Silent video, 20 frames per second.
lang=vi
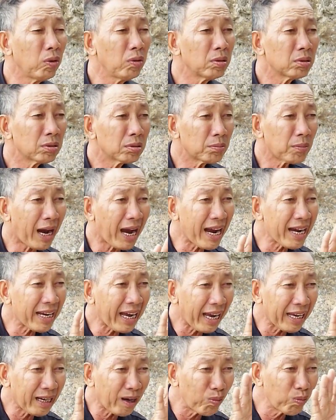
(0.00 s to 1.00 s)
về luôn
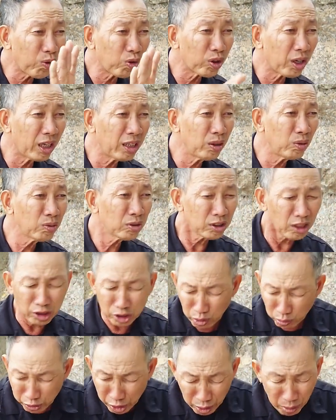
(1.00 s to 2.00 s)
ba ngày không còn lên luôn
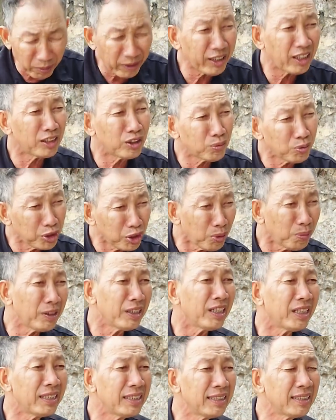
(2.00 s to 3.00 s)
chứ chút xíu mới lên chút
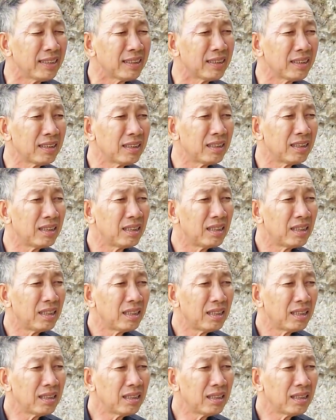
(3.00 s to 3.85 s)
xíu mới lên dạ